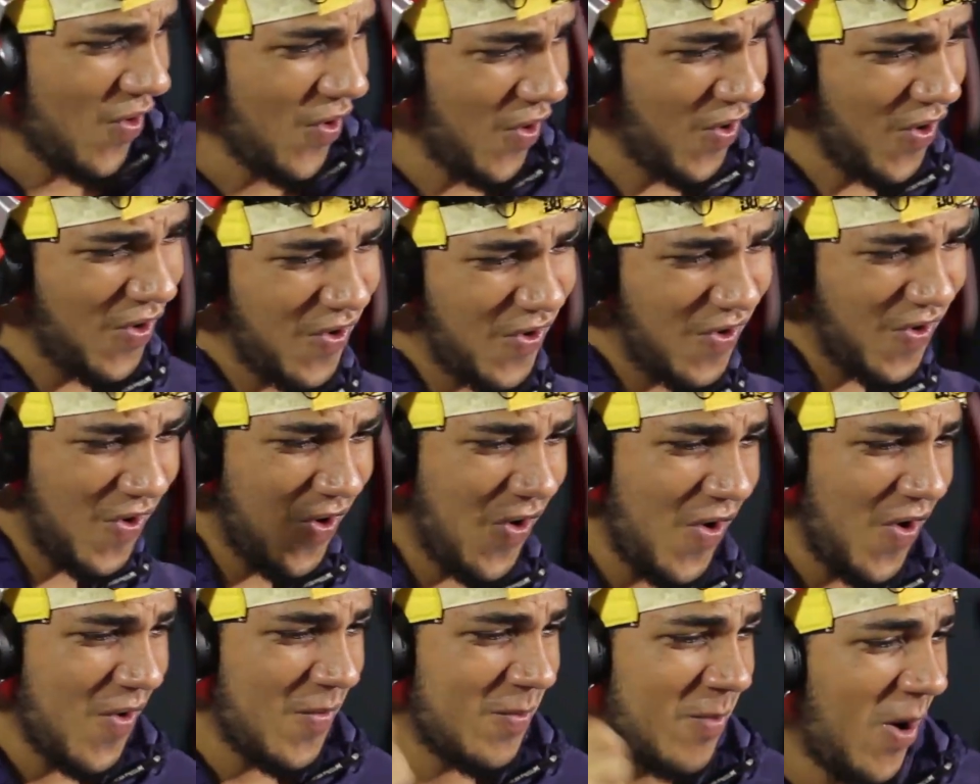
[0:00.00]
Oh,
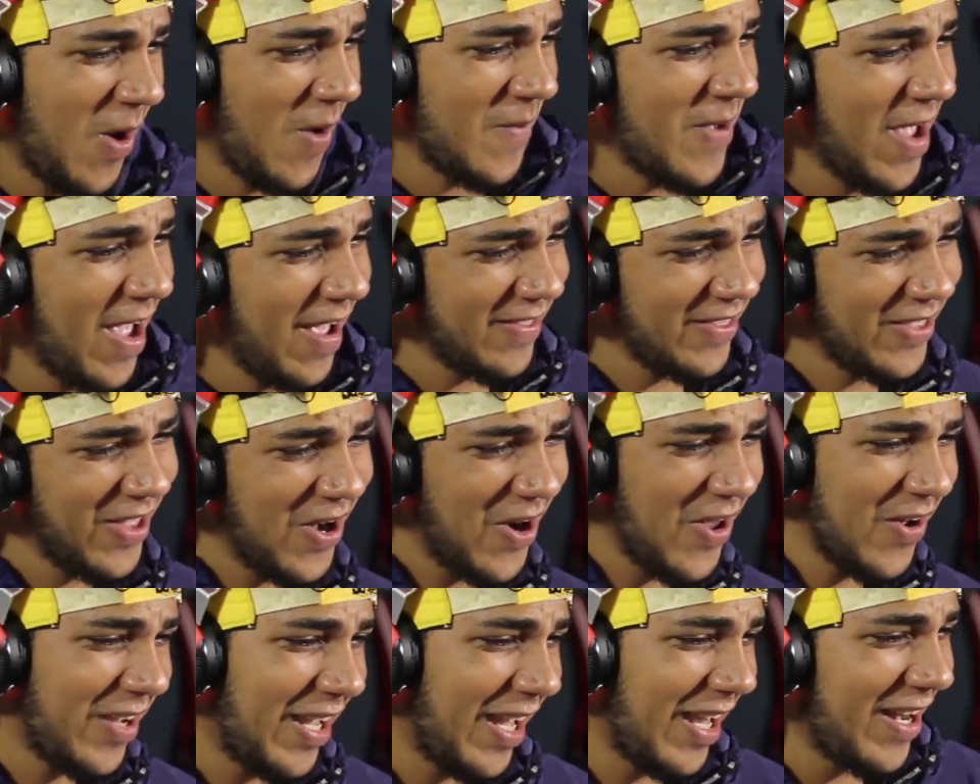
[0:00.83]
moviendo
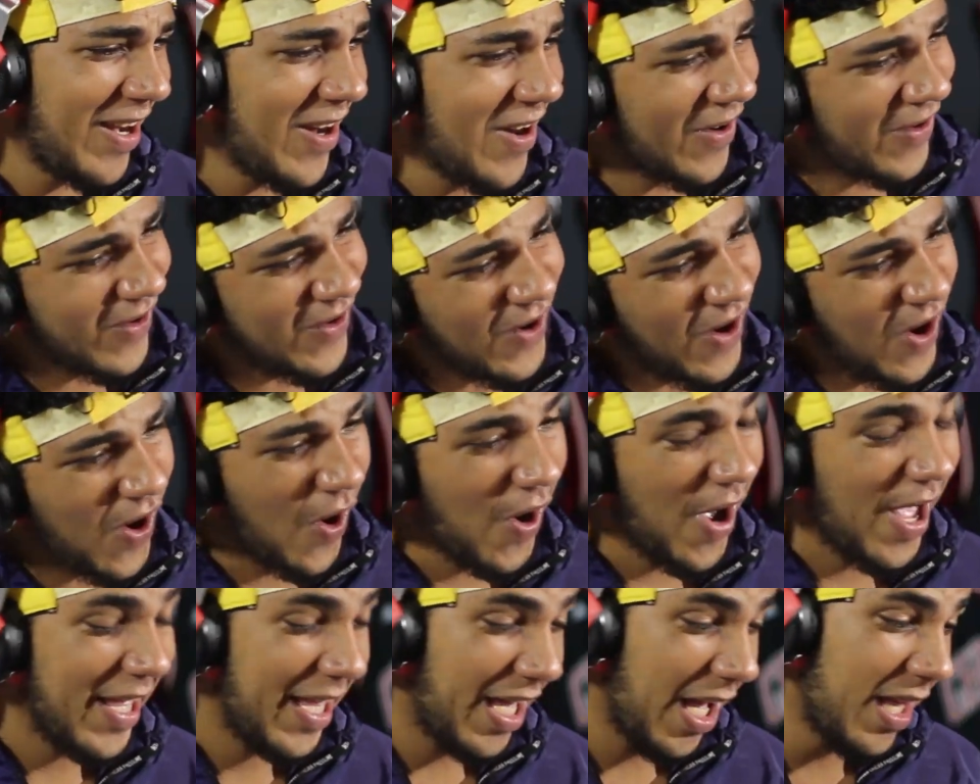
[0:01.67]
los kilos y los culos.
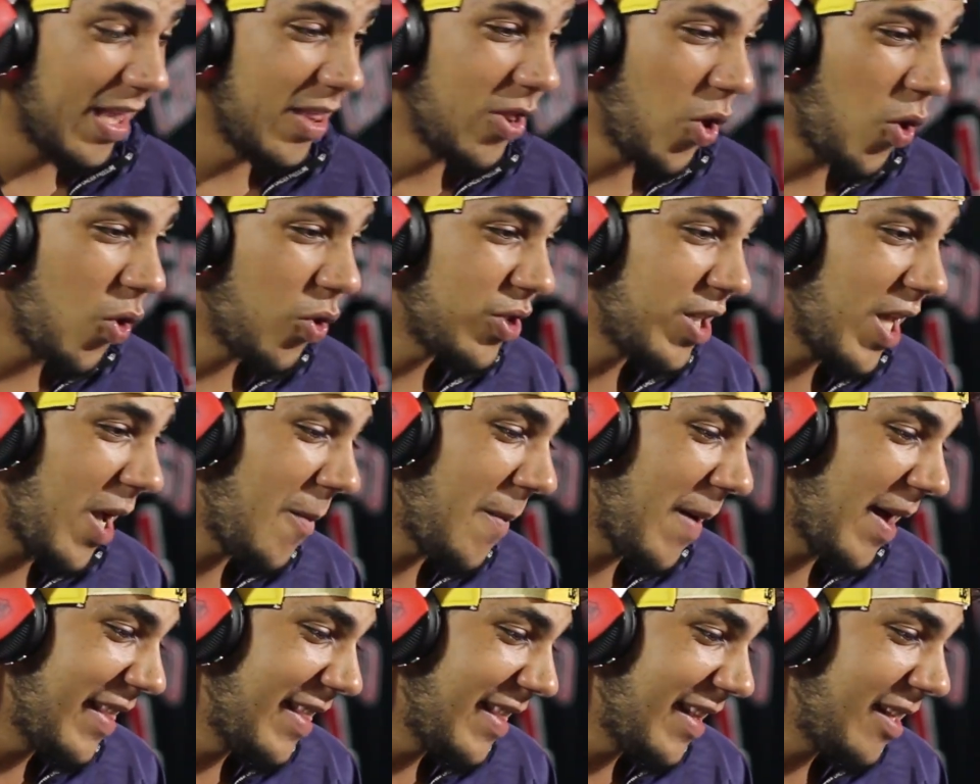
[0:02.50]
Oh, es que, no, o sea,
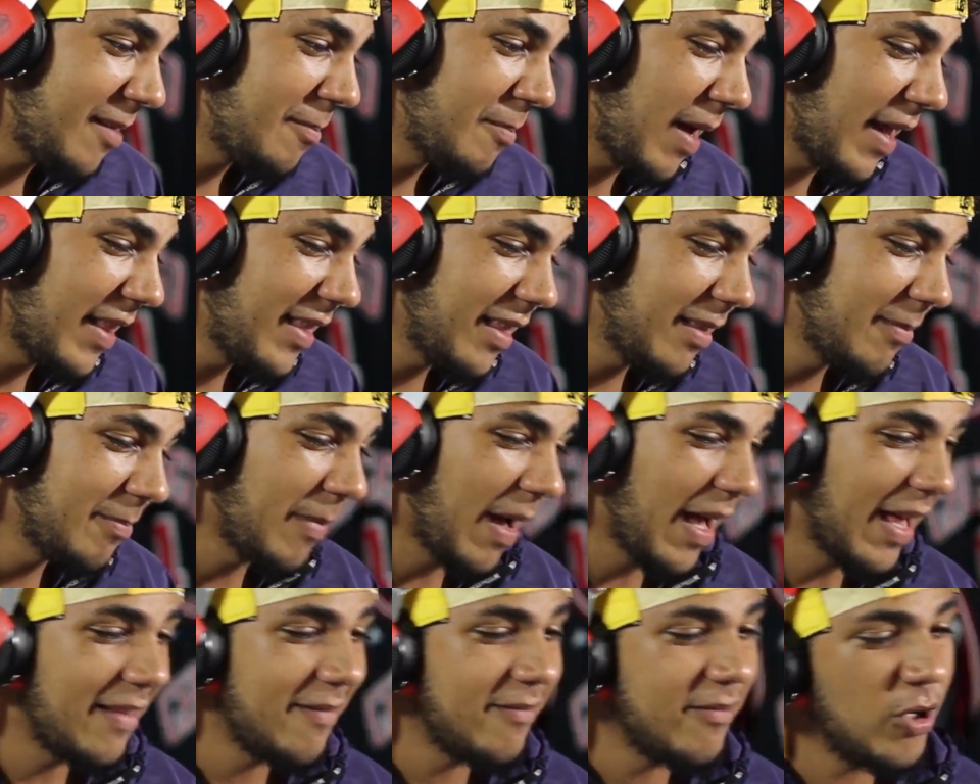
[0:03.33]
van, van,
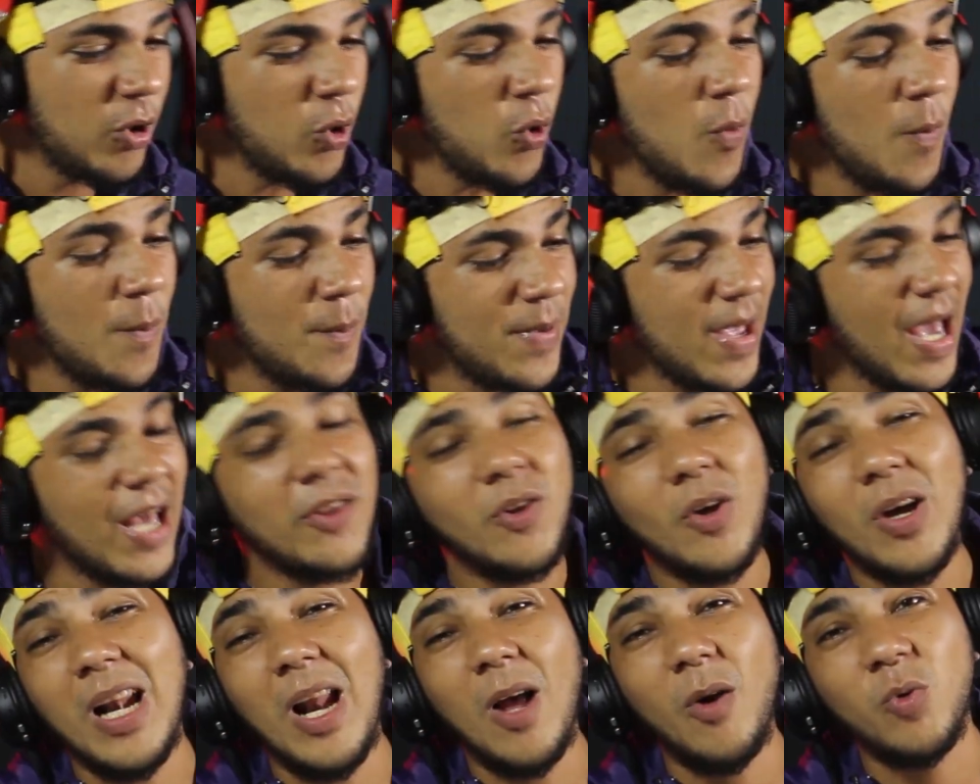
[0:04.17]
van
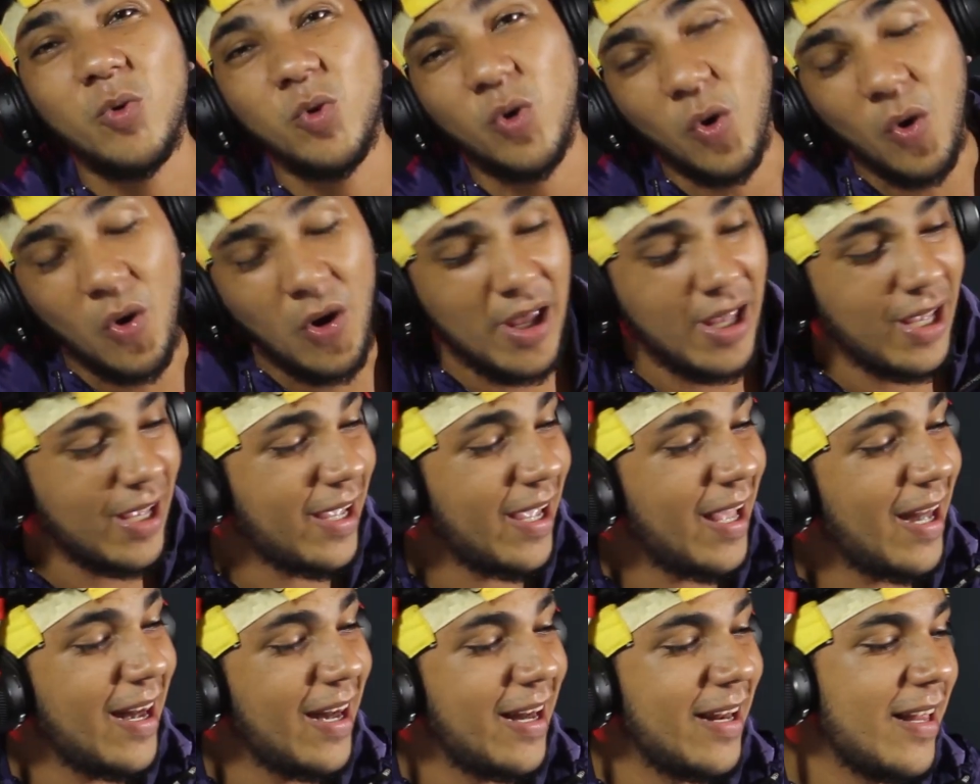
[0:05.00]
rumbeando en el auto,
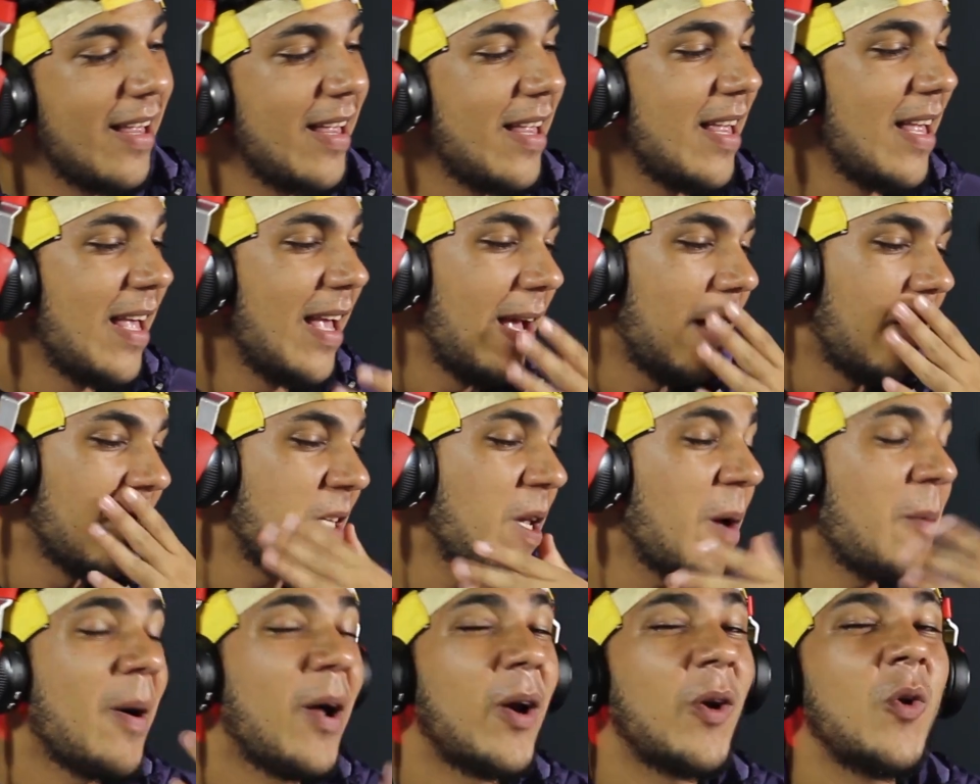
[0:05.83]
en el. O
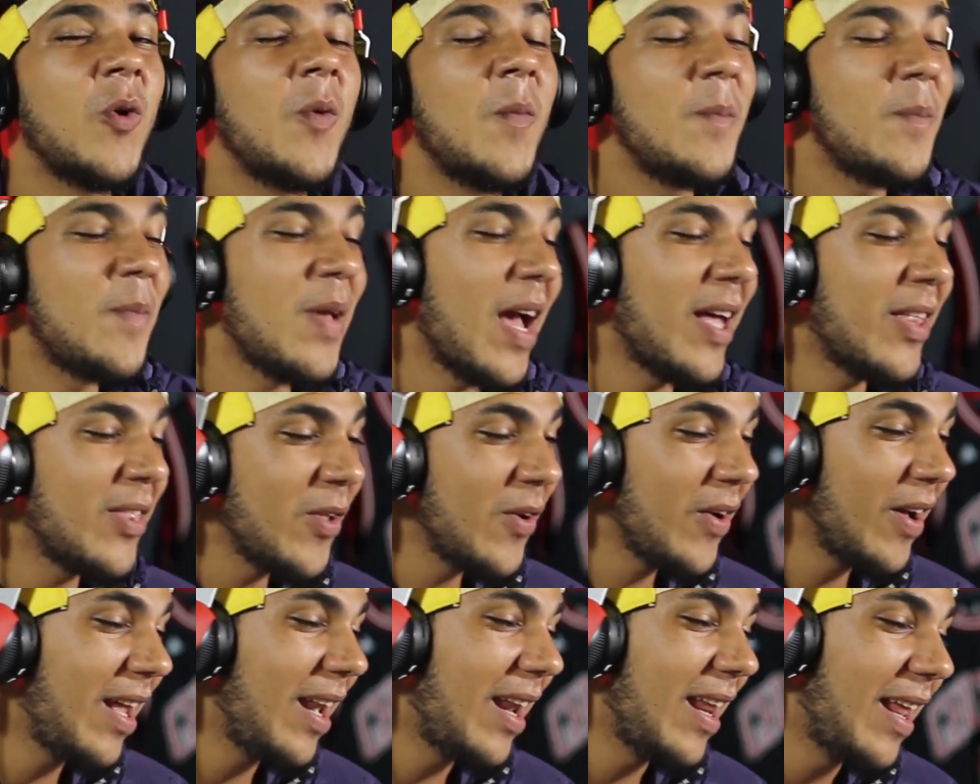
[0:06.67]
sea, van
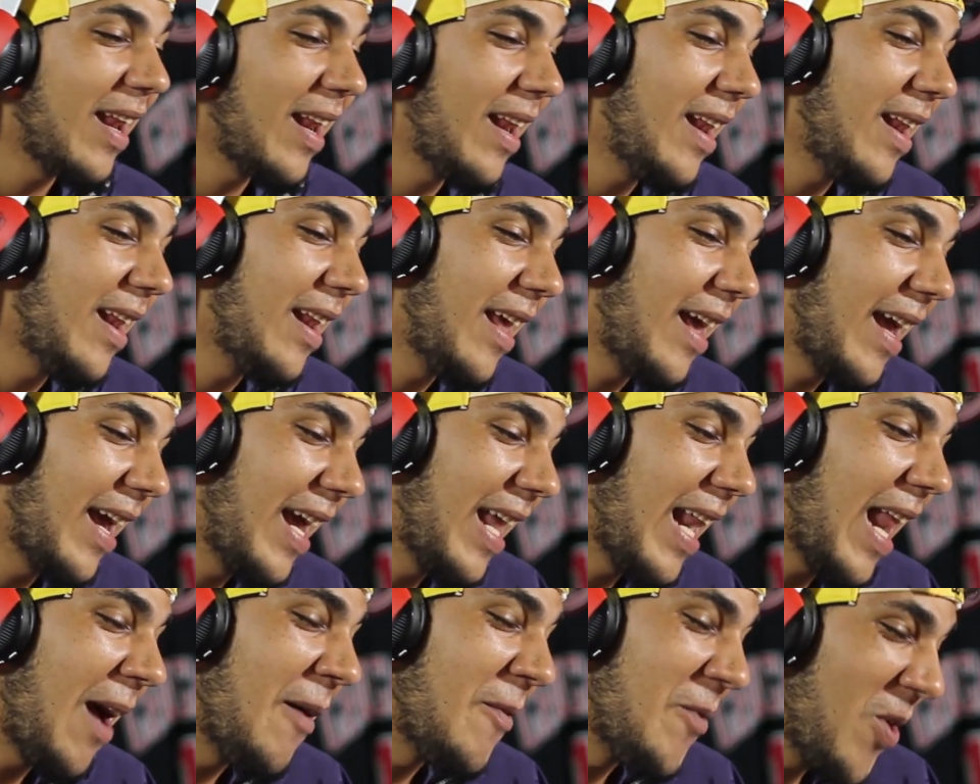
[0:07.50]
rumbeando en el, el en
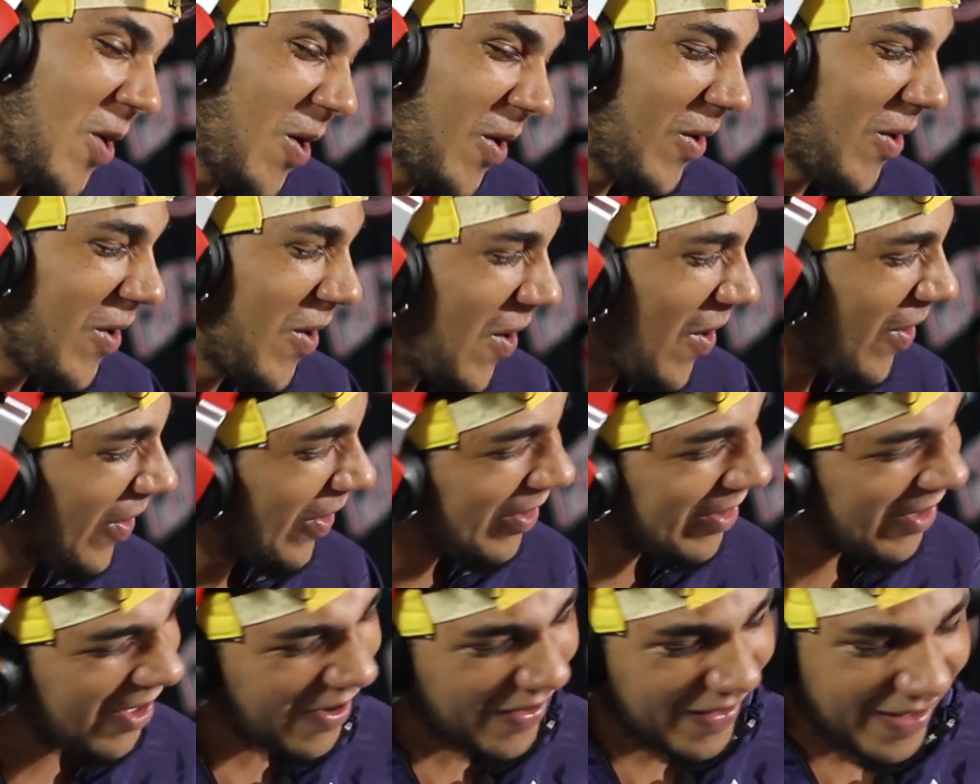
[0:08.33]
el avión,
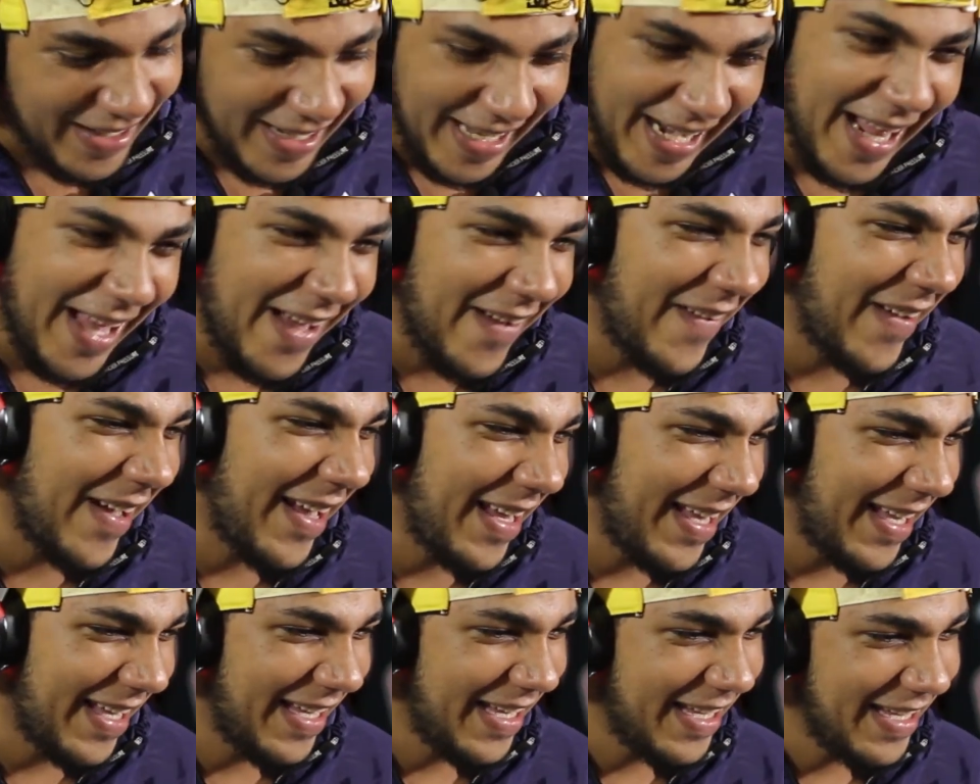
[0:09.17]
loco. No, creo
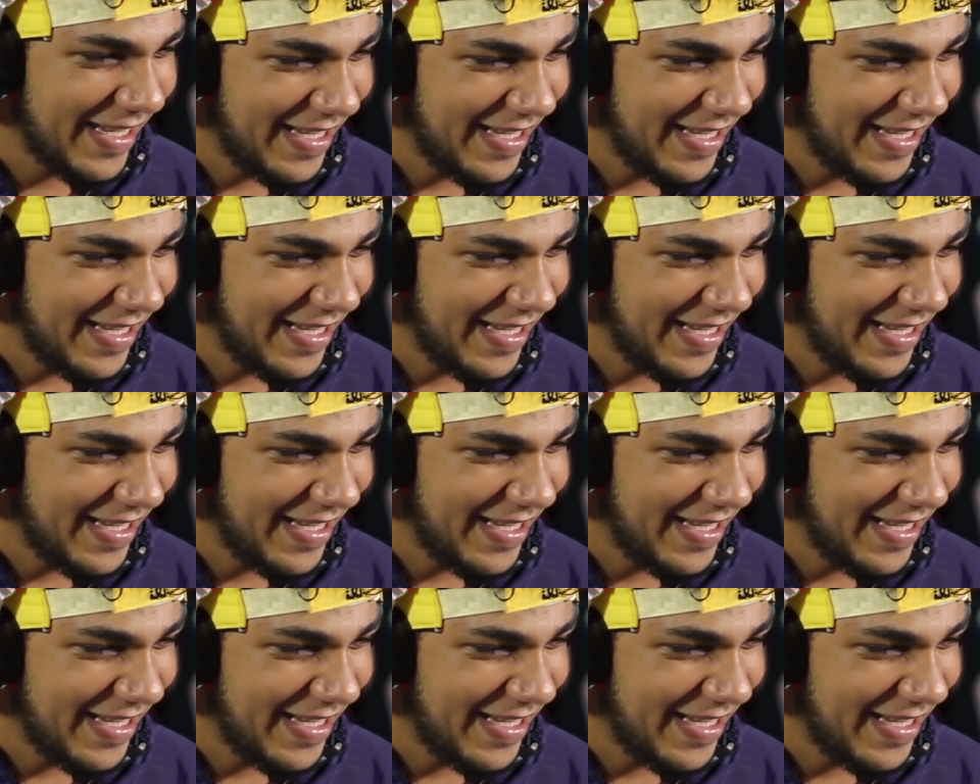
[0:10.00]
ahí.